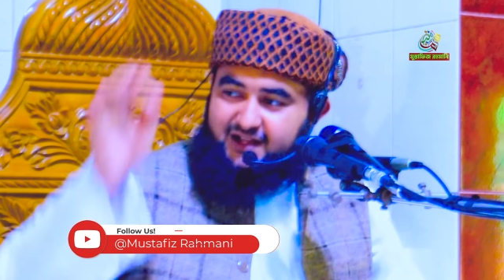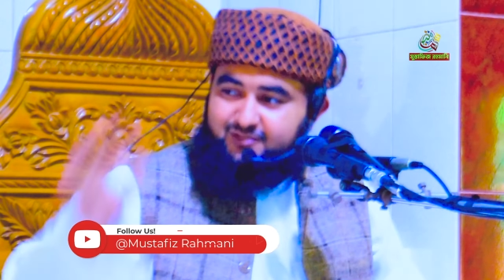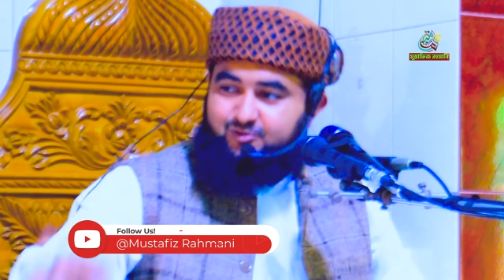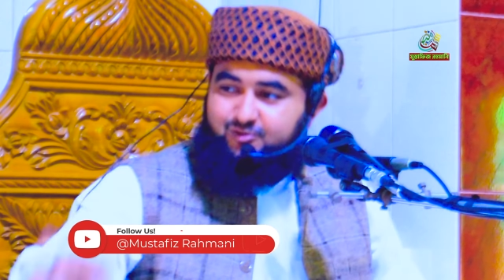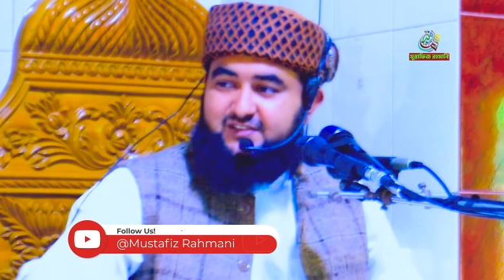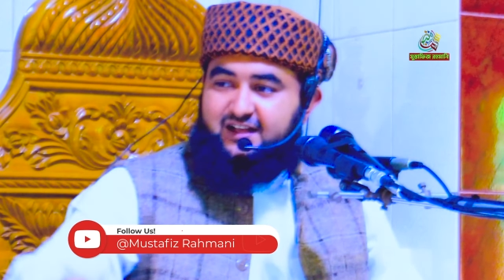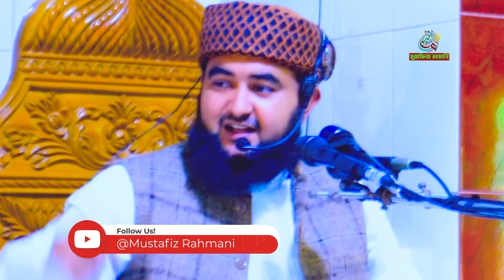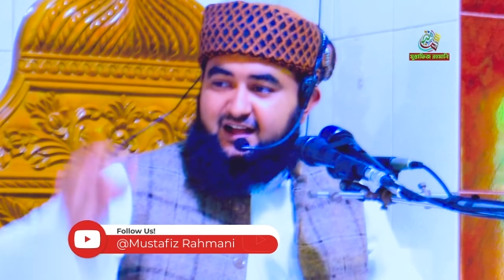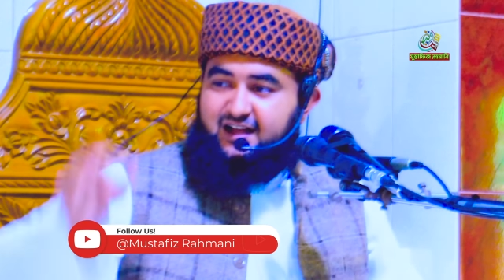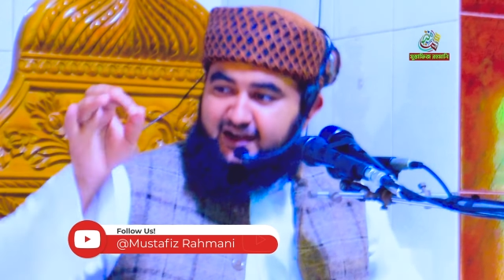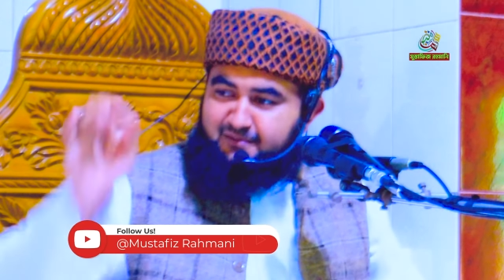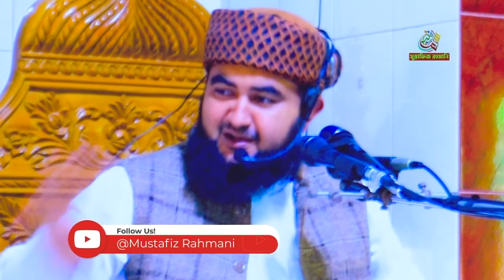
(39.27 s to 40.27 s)
আতুজাকা
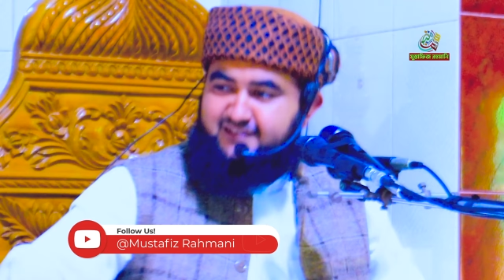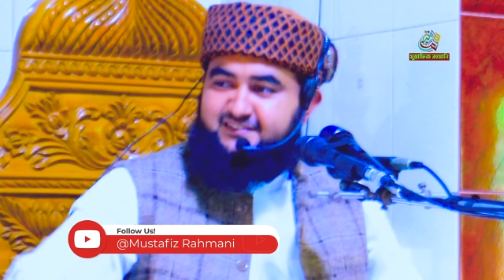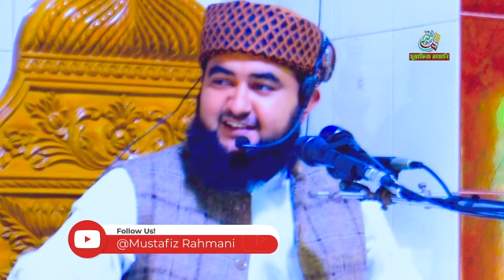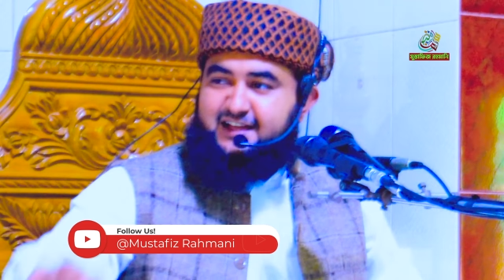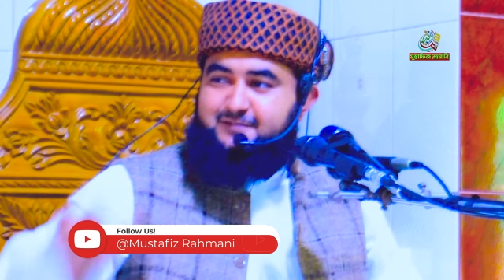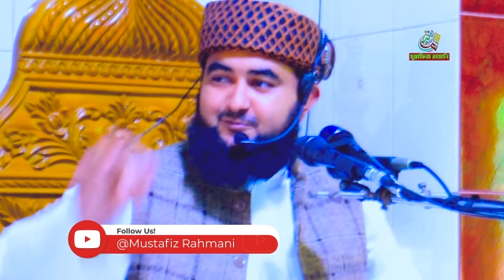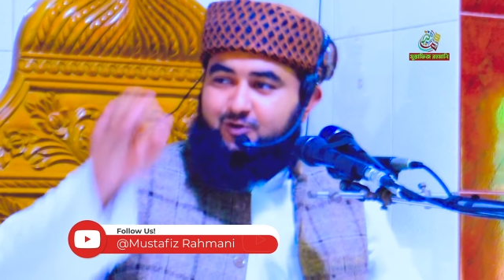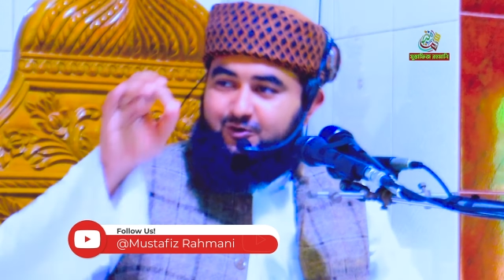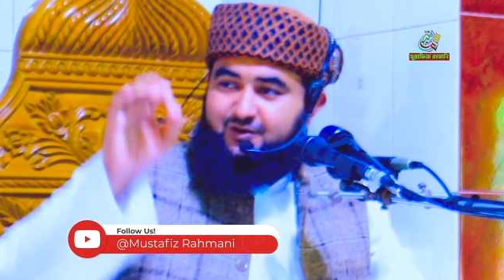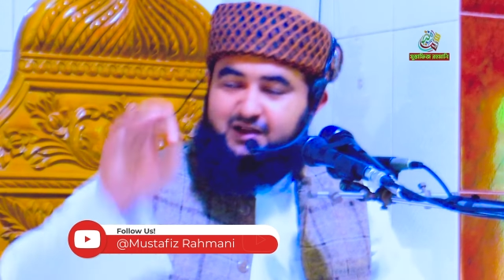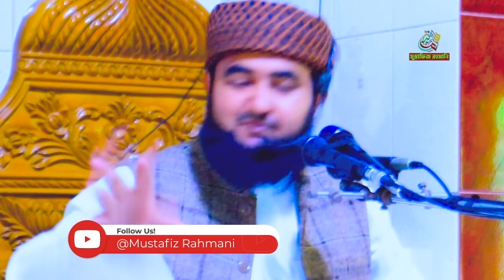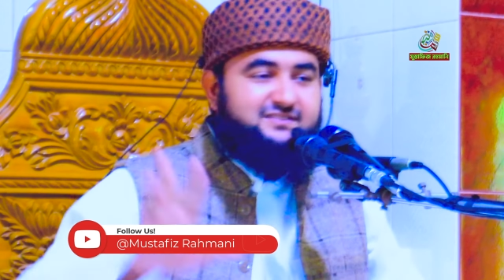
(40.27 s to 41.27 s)
নামাজ কায়েম করো
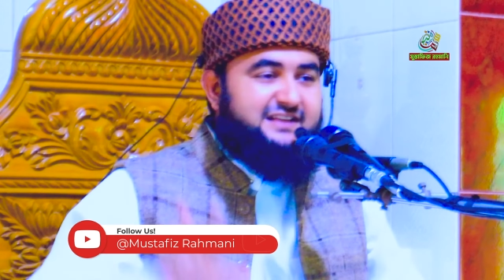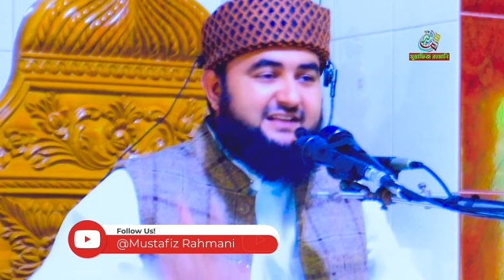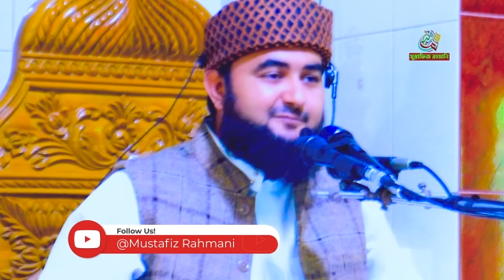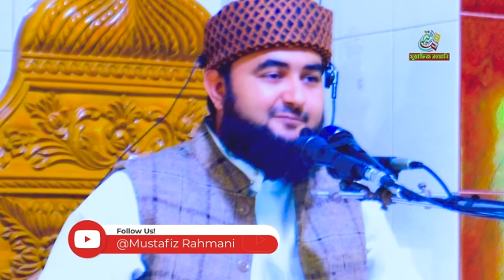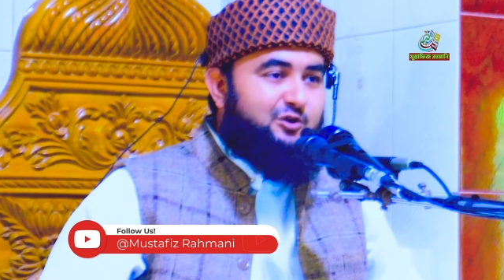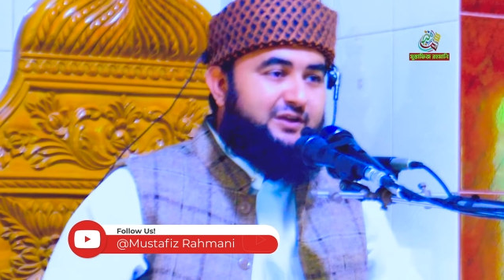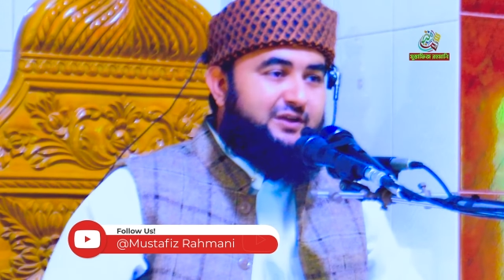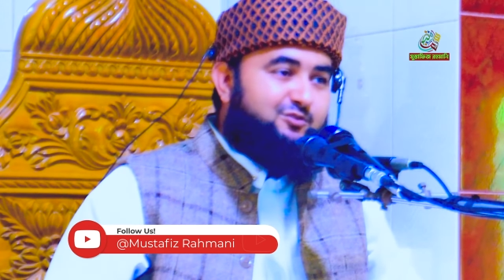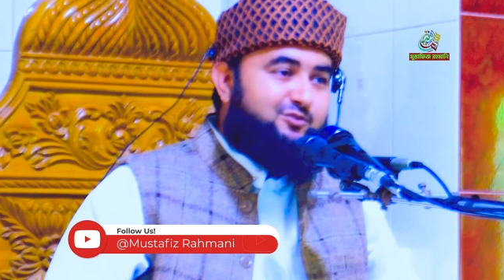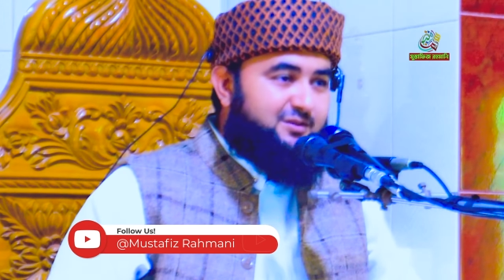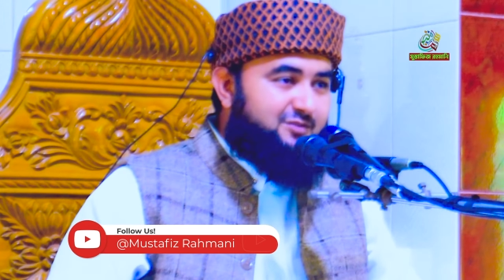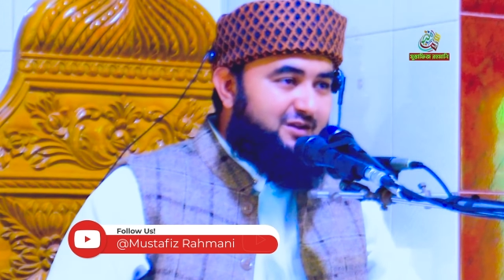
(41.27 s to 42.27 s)
নামাজ কায়েম করো এই
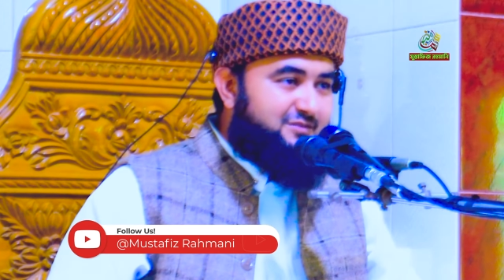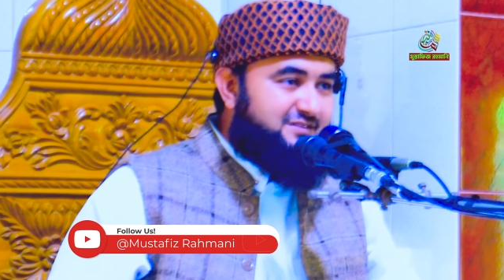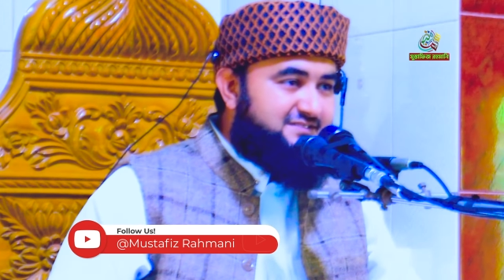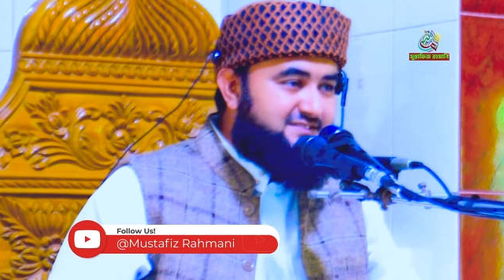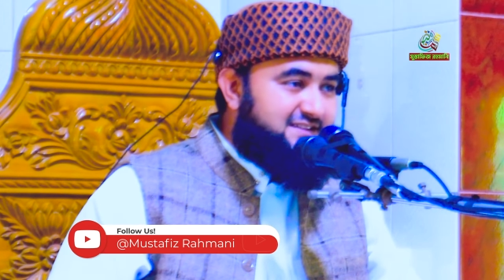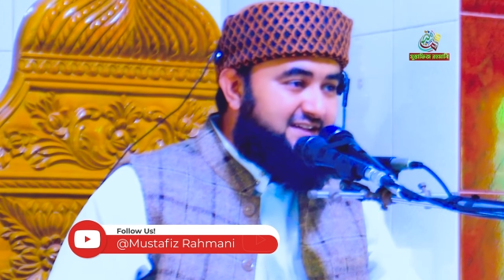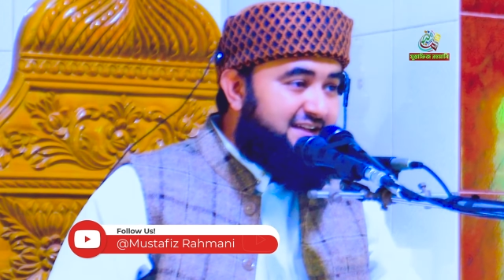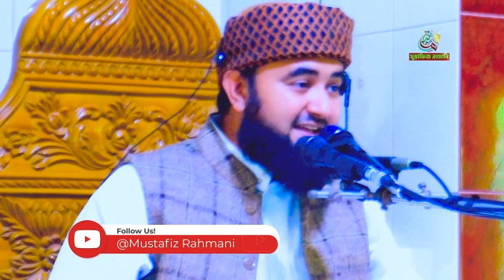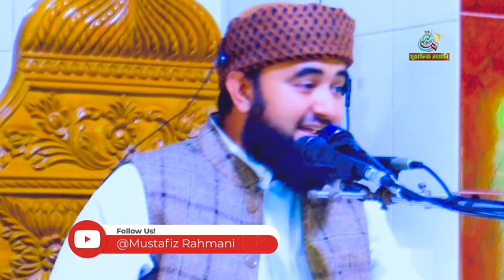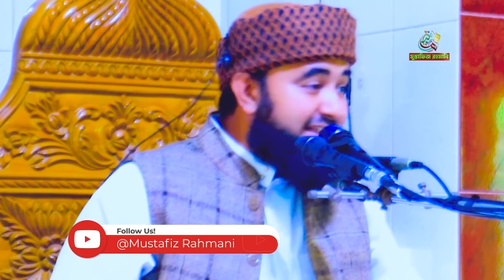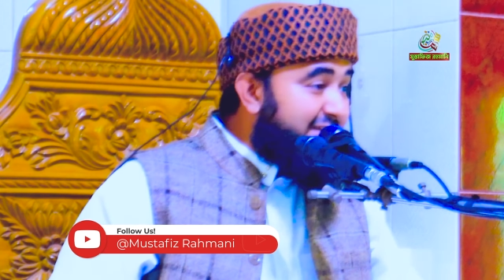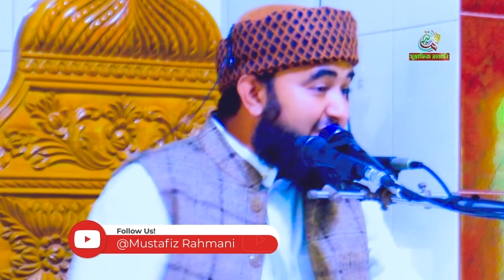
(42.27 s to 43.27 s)
কথা বলা হয়েছে
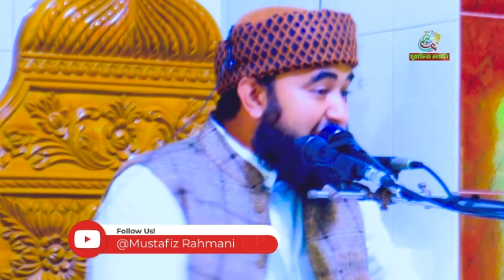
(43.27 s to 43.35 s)
কিন্তু